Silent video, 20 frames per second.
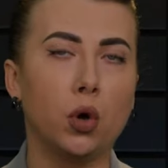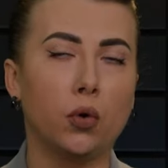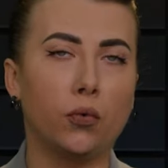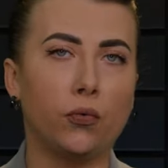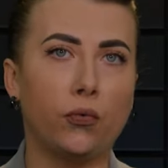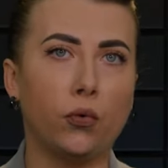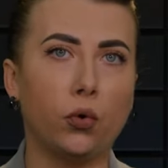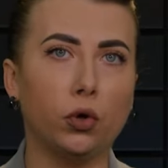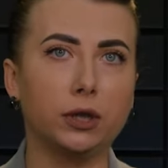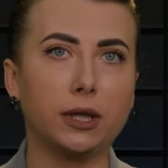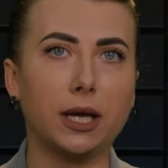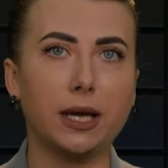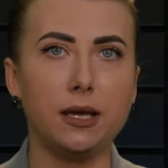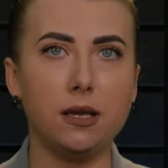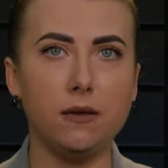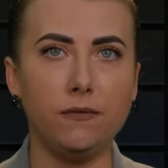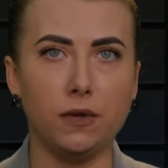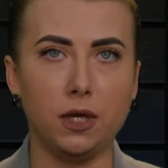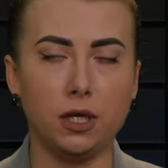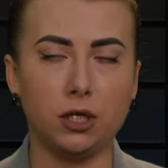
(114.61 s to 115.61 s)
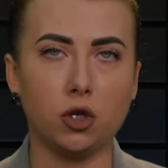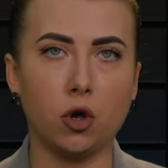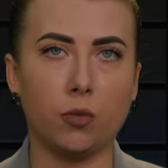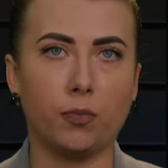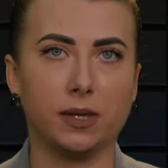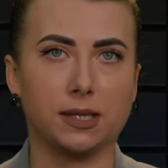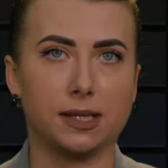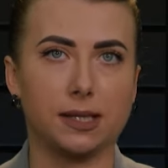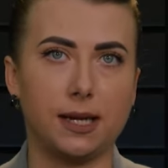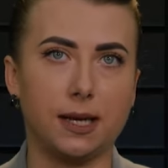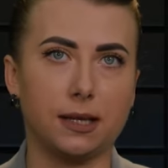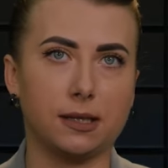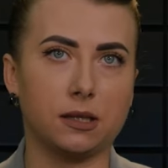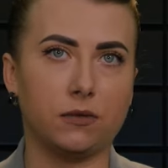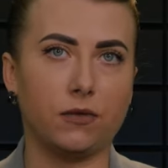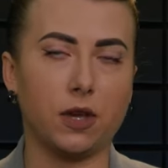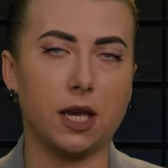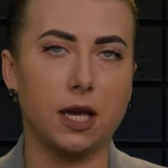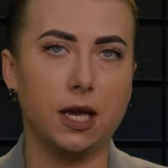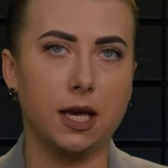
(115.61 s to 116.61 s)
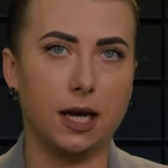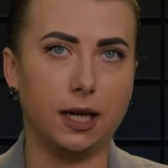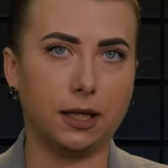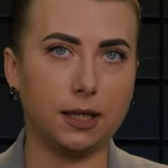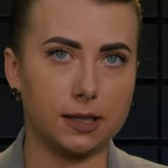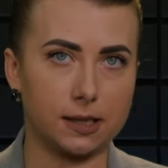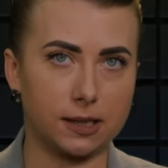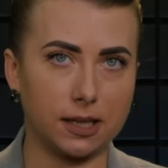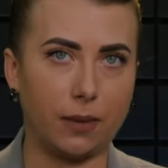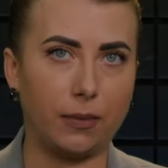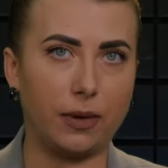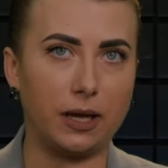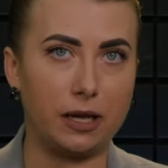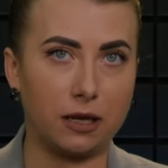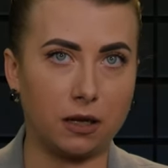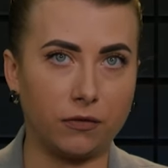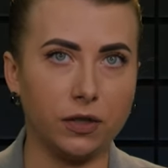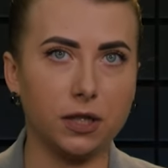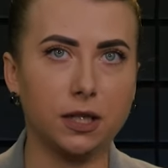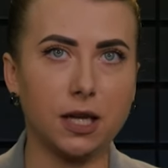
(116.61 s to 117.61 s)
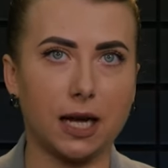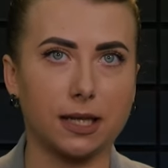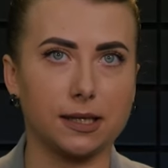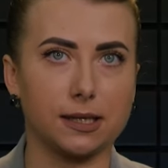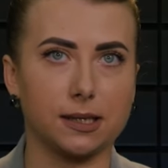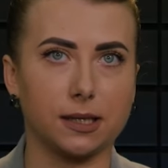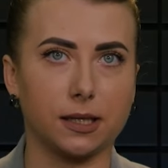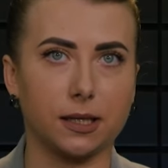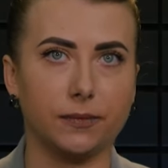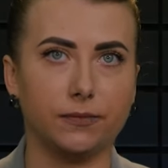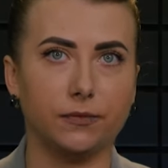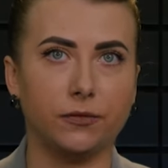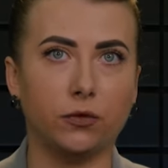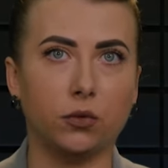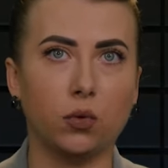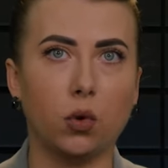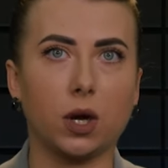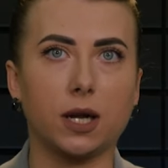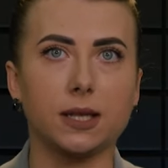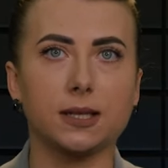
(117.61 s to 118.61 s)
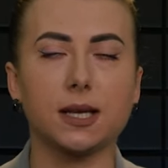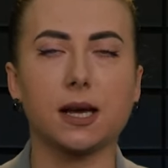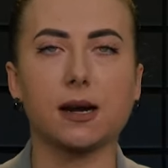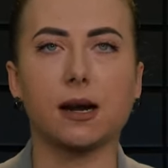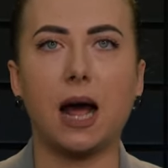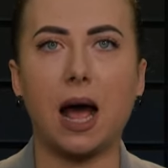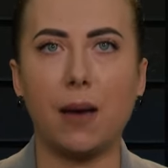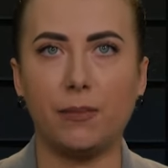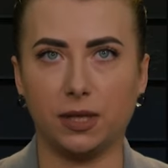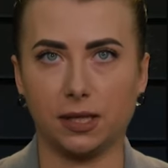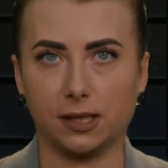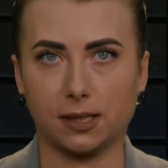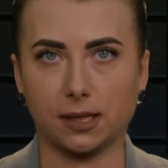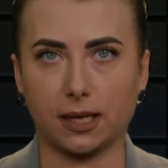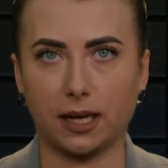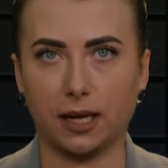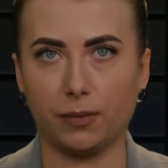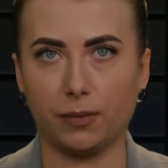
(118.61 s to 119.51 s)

фото и видео последствий этой самой ликвидации. В городе Раменское